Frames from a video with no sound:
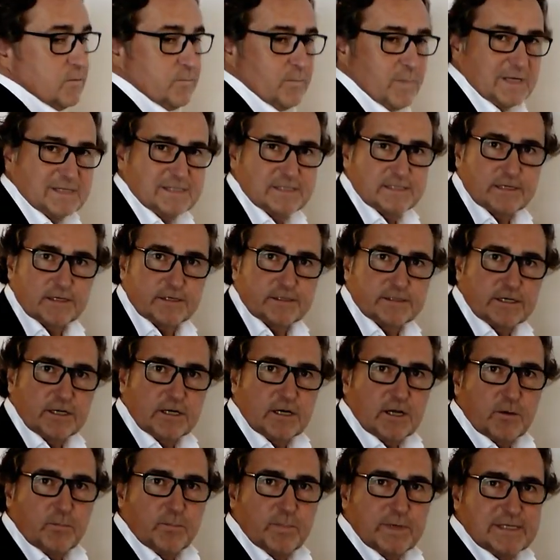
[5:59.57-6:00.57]

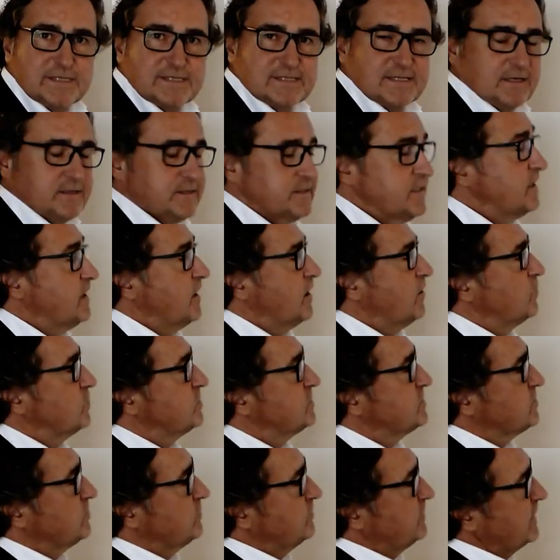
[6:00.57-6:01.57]
Pastateller, Pizzateller
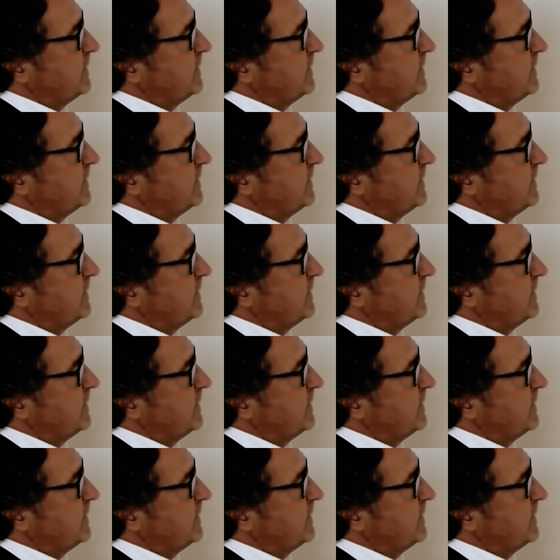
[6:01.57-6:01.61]
und so